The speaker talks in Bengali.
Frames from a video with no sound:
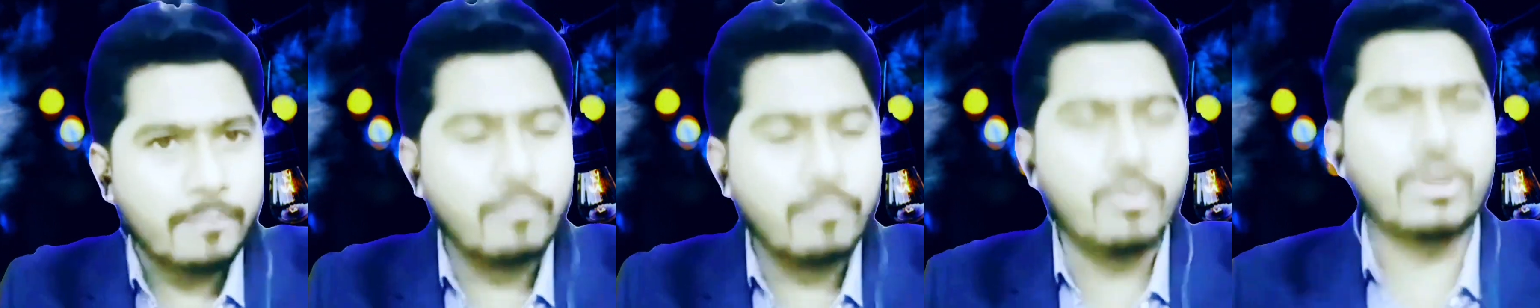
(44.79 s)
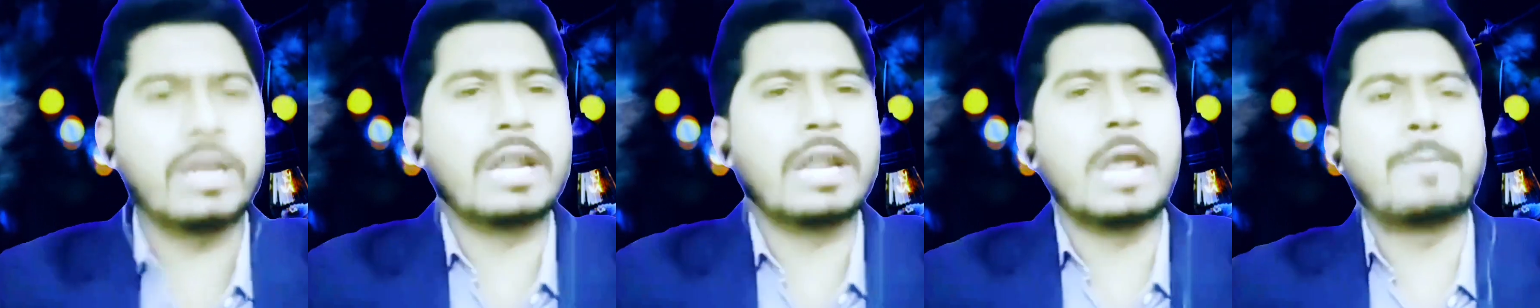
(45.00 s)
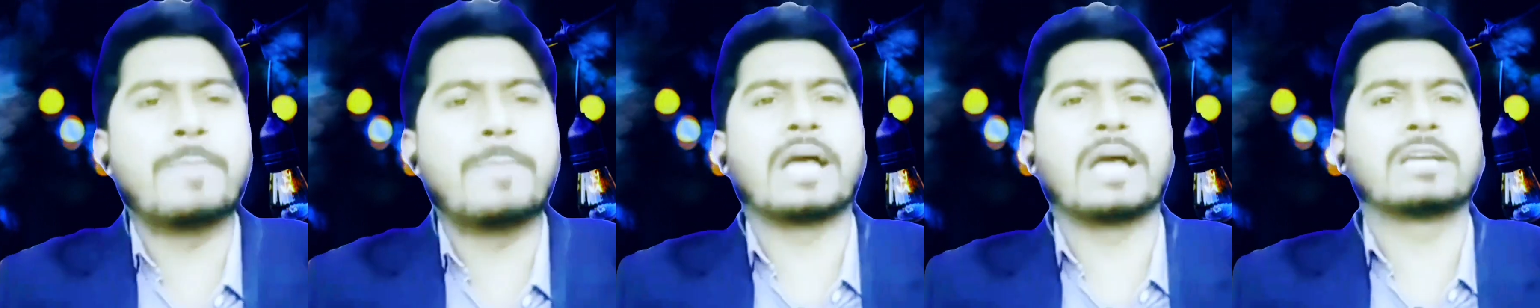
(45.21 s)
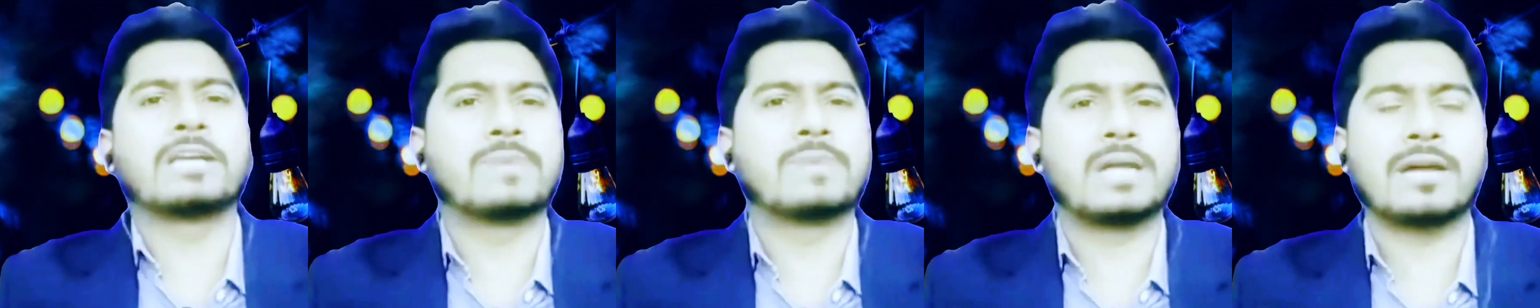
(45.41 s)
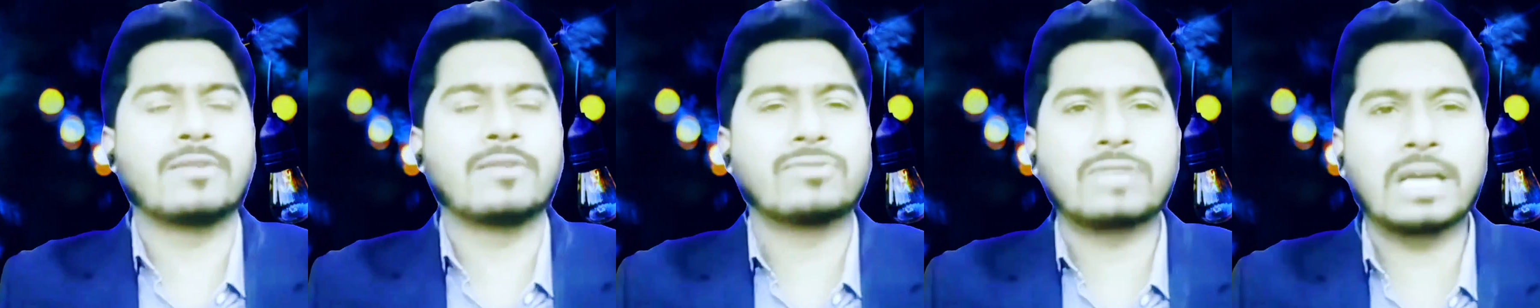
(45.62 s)
মোড়ের এই পার
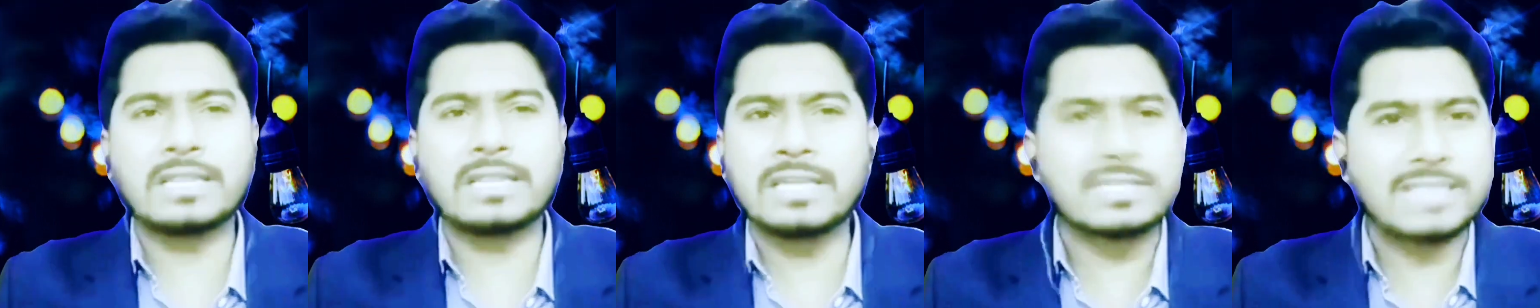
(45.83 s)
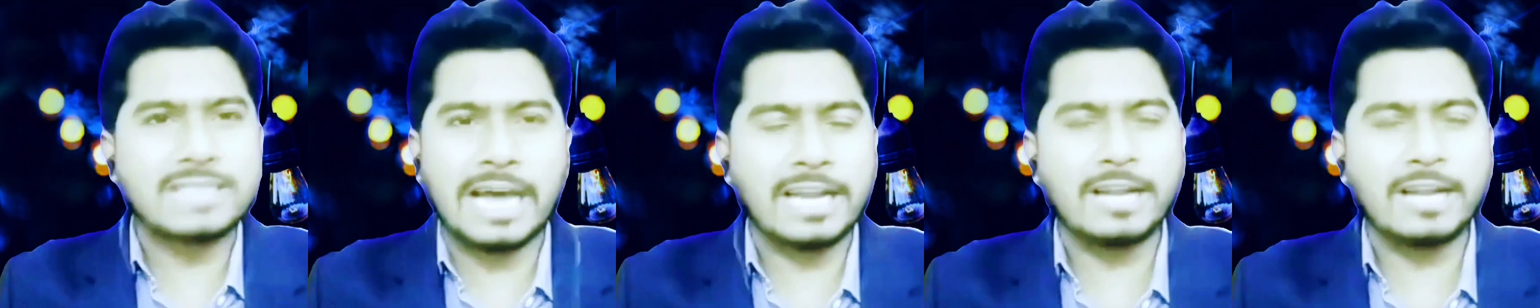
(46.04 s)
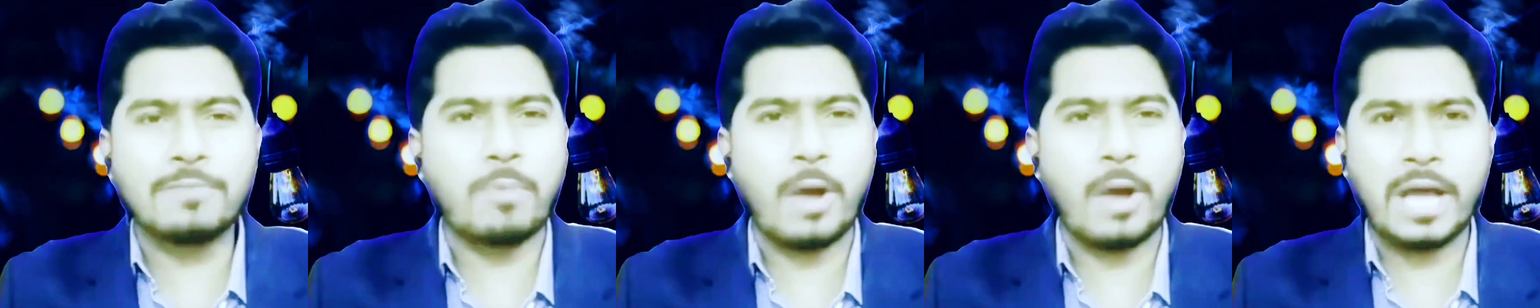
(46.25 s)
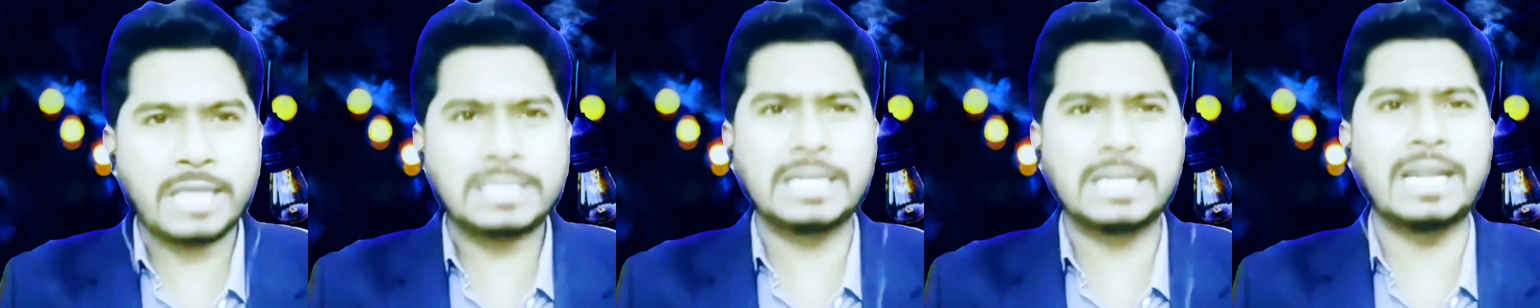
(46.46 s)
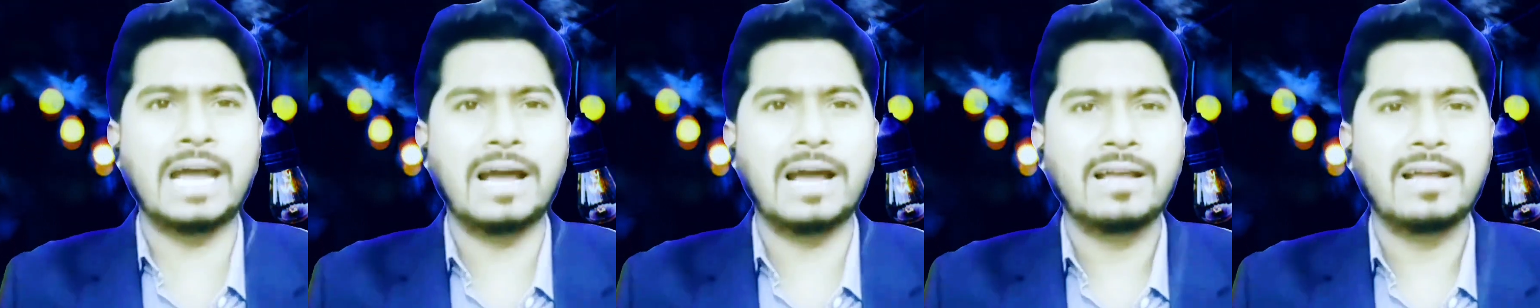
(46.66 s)
আসবে না কারণ তাদের দানের ভয়
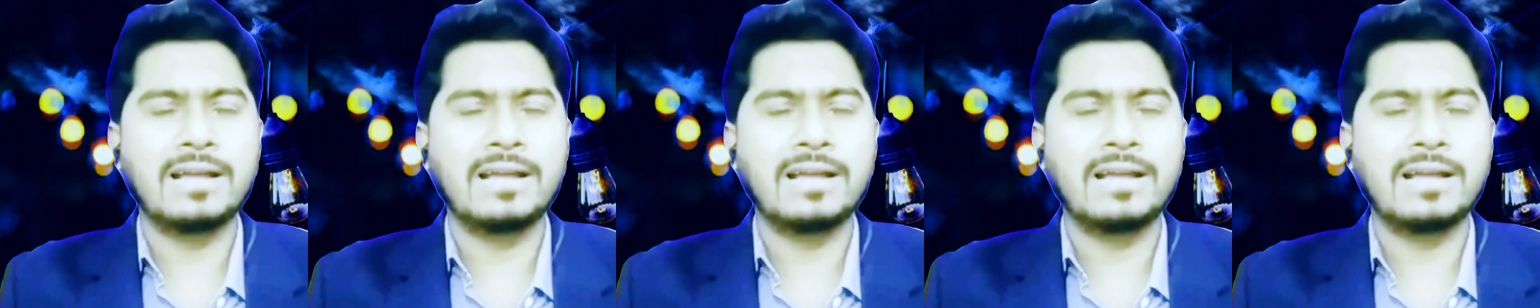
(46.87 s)
আছে না